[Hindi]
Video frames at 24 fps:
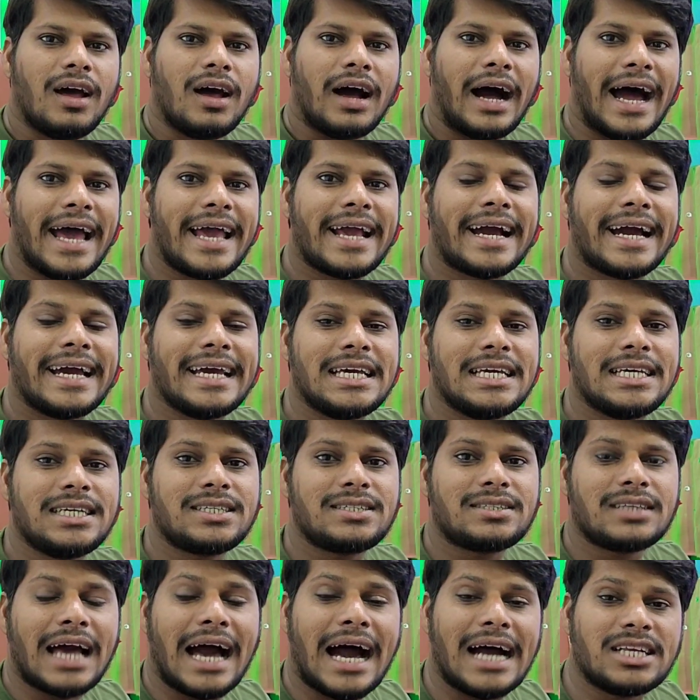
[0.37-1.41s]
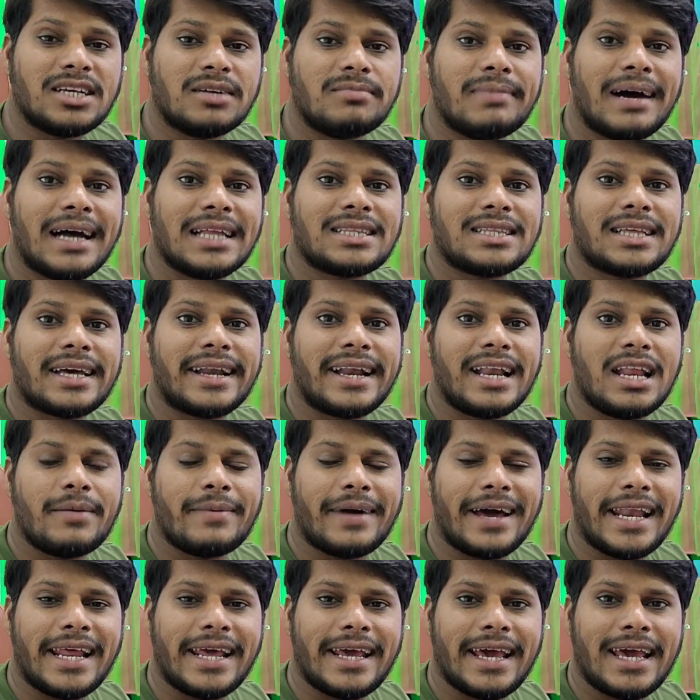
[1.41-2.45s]
हाय गाइस आज हम बात करने
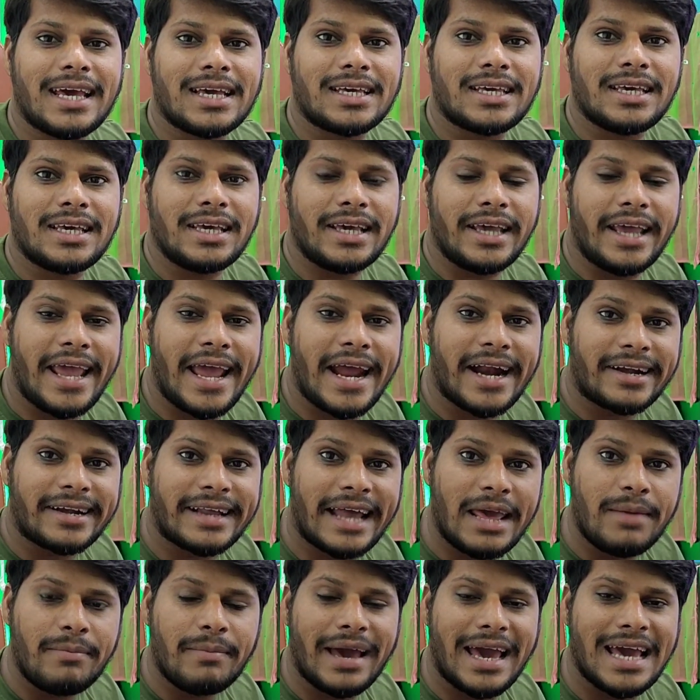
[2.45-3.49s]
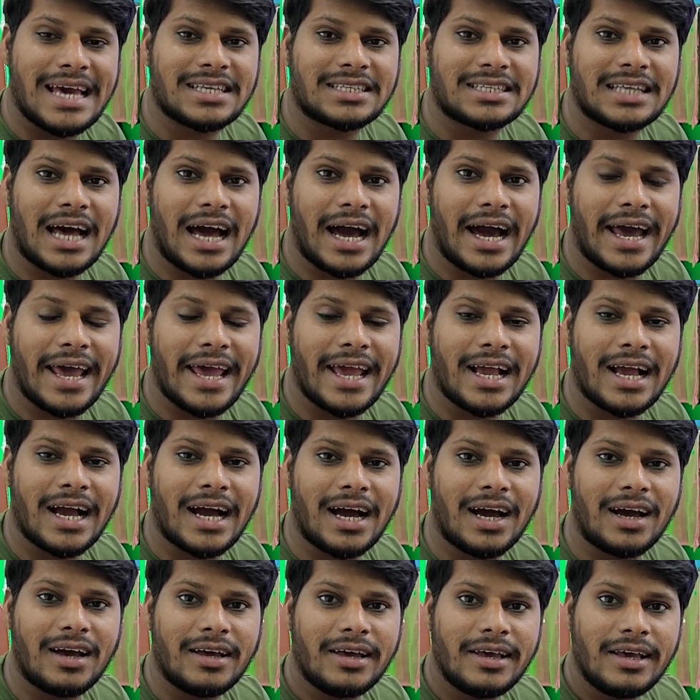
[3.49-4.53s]
वाले हैं कि एक टाइम ऐसा आएगा
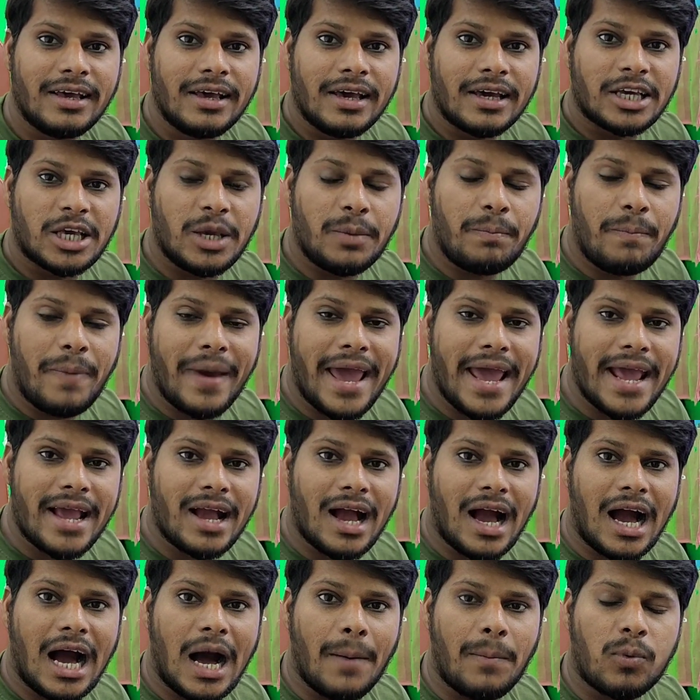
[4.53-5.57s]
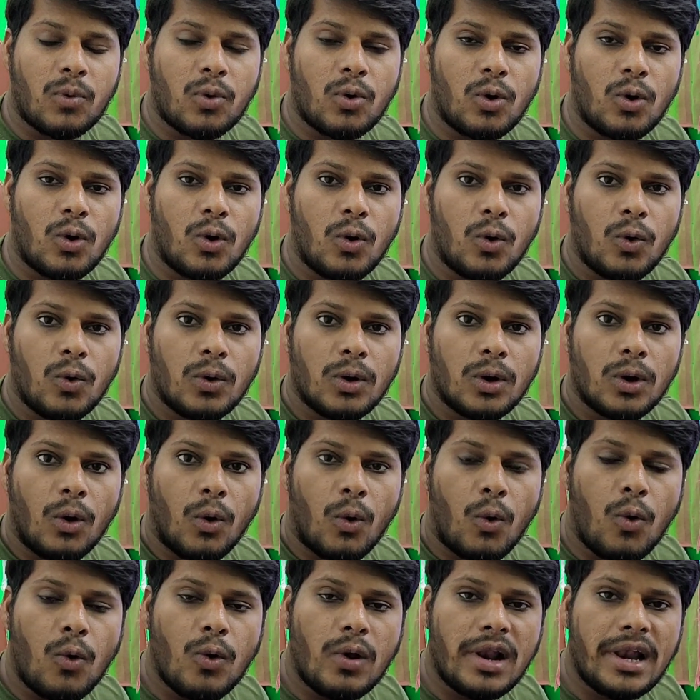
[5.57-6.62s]
कि बैंक आपको
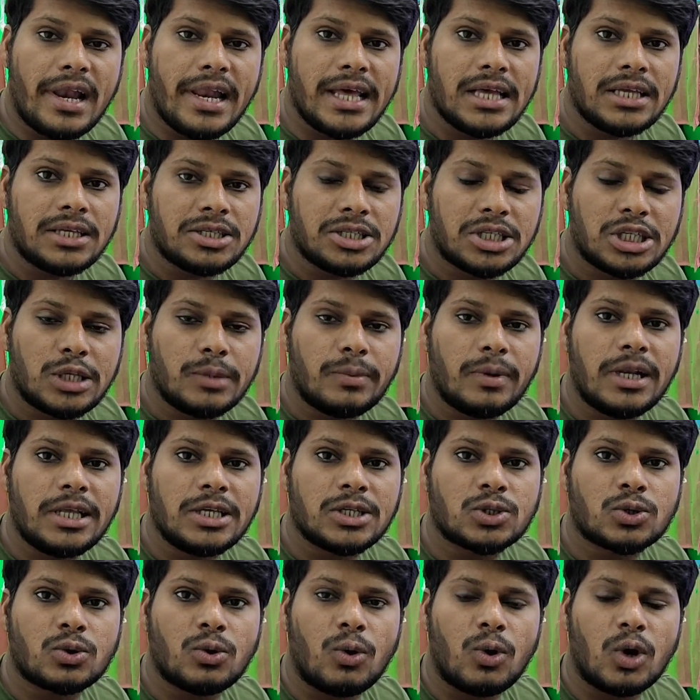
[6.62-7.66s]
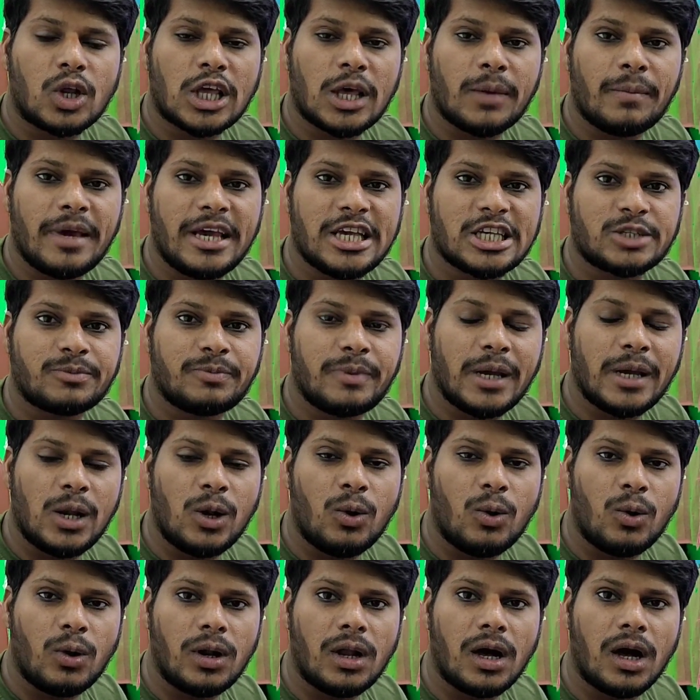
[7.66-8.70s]
ओनली सिविल स्कोर के बेस पे
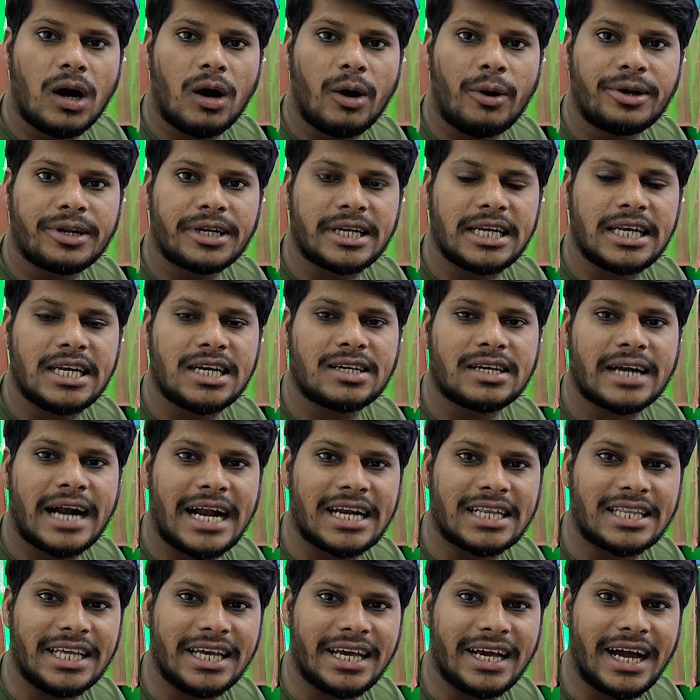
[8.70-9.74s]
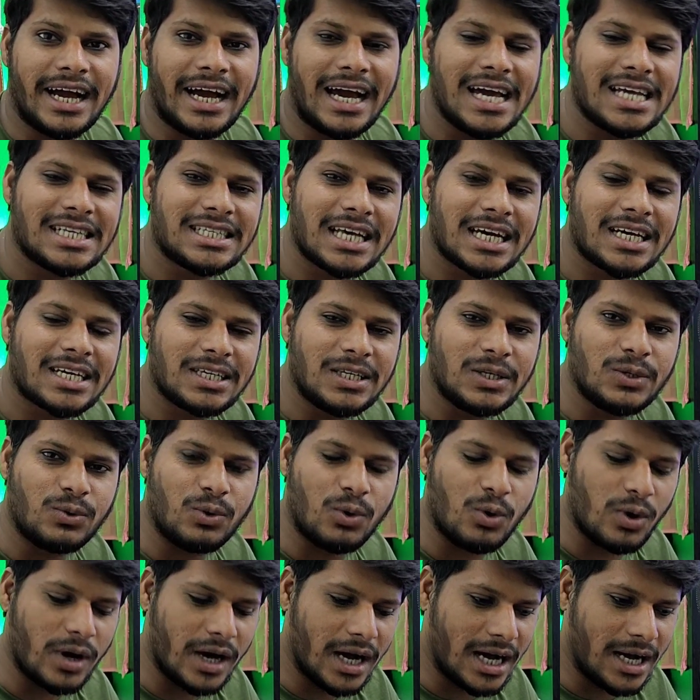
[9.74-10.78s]
लोन और क्रेडिट कार्ड देगा ऐसा क्यों
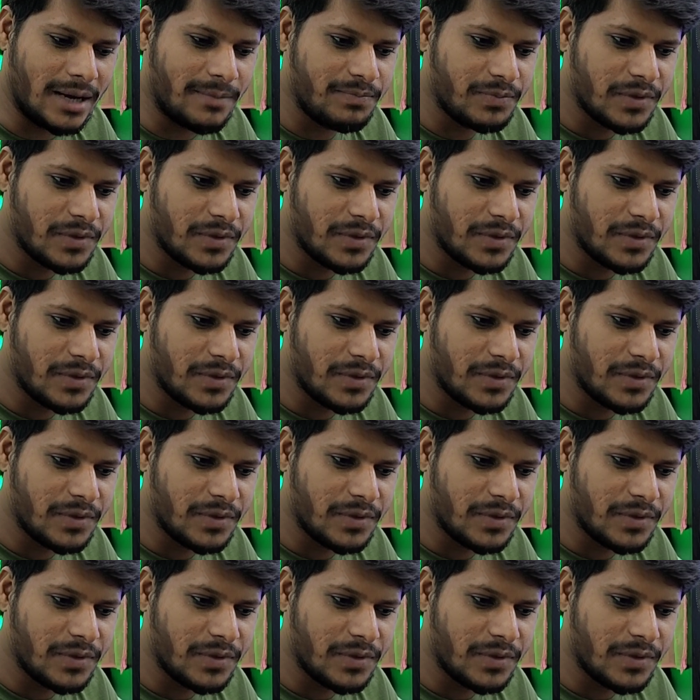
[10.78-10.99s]
होगा